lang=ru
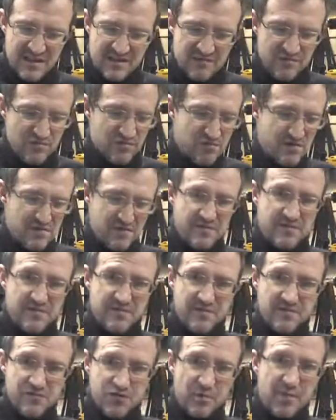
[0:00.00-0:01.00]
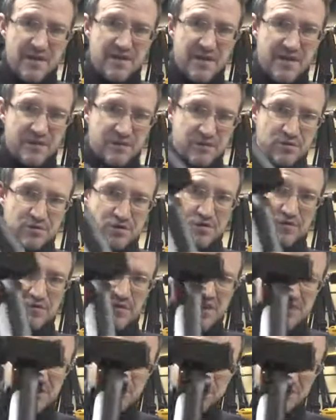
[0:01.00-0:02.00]
Вот. Все понятно, то, что он
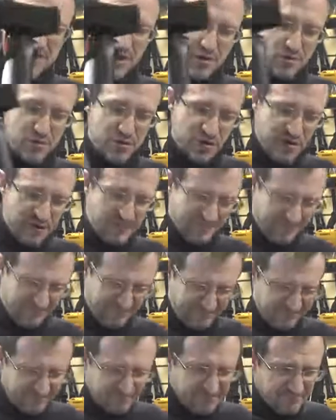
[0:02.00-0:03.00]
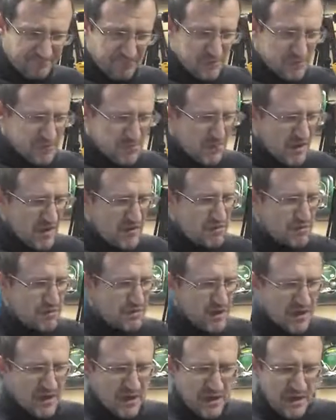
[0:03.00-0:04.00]
влезет куда хочет. Вот.
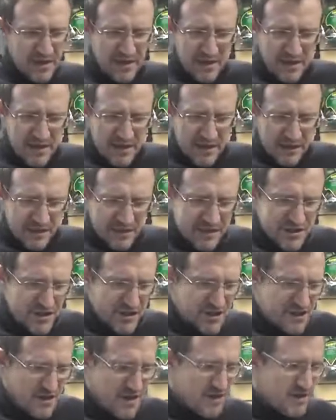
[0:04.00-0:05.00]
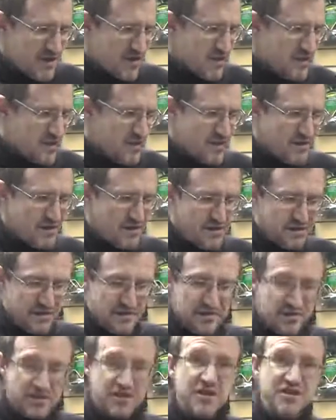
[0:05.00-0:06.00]
Значит,
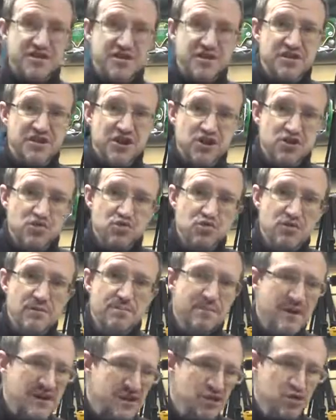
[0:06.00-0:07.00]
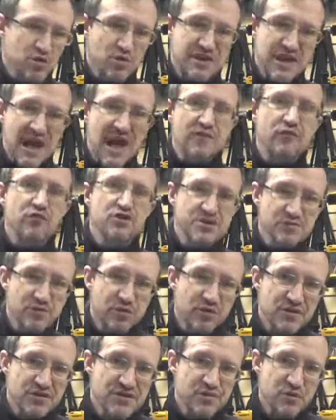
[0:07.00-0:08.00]
сейчас э, расскажу, под что я его
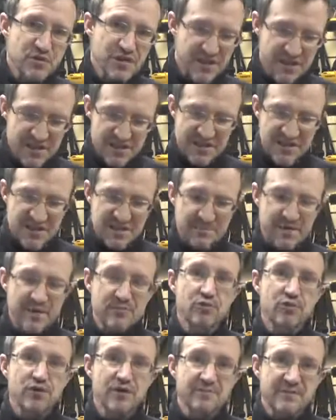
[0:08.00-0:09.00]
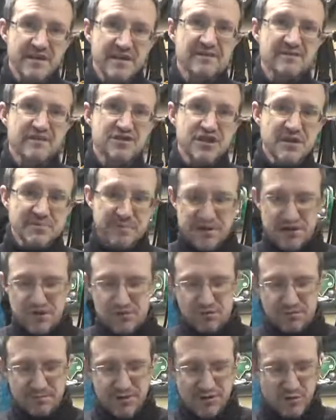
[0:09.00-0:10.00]
использую с этим прибором и вообще под
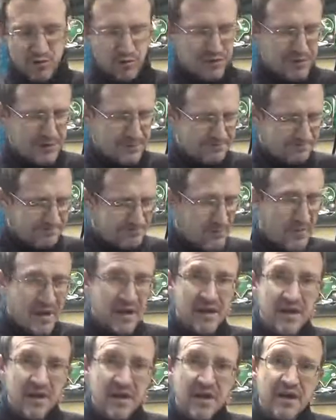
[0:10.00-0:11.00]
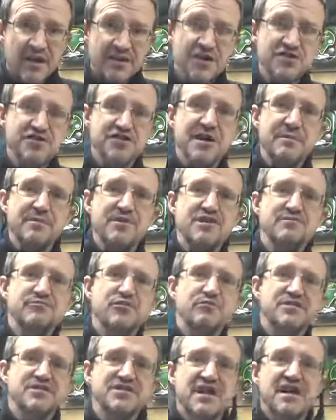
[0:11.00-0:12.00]
что он подходит. Значит, а
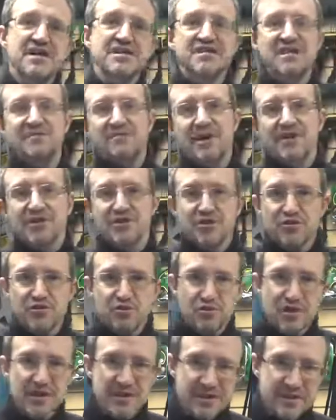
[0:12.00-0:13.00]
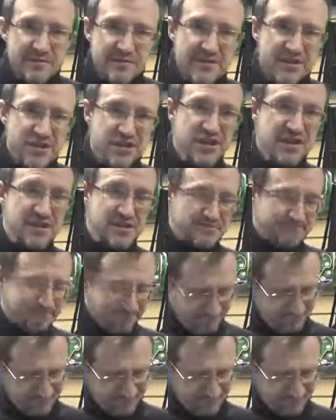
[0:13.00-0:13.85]
почему мы стали снимать этот ролик именно сейчас?